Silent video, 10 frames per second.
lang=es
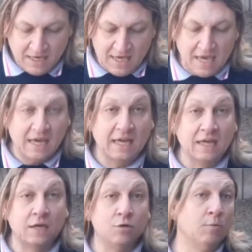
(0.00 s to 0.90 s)

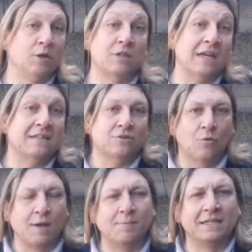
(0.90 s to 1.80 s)
Eh, número 3,
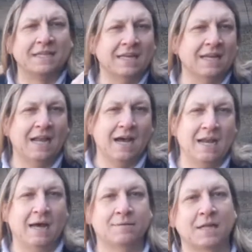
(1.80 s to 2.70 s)
obviamente,
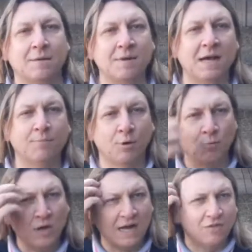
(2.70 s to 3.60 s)
las termina
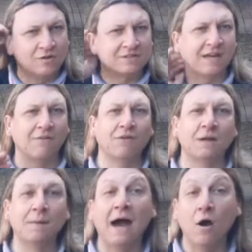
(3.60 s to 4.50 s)
promulgando, es decir, las
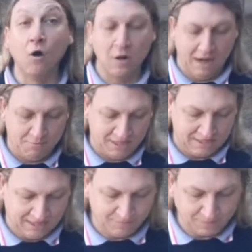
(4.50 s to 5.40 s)
firma o las
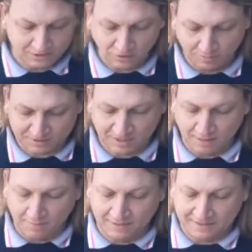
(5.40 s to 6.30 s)
betas. De eso vamos a
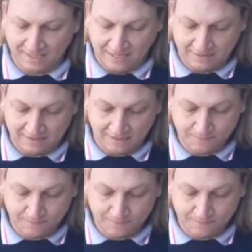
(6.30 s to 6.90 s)
hablar más adelante.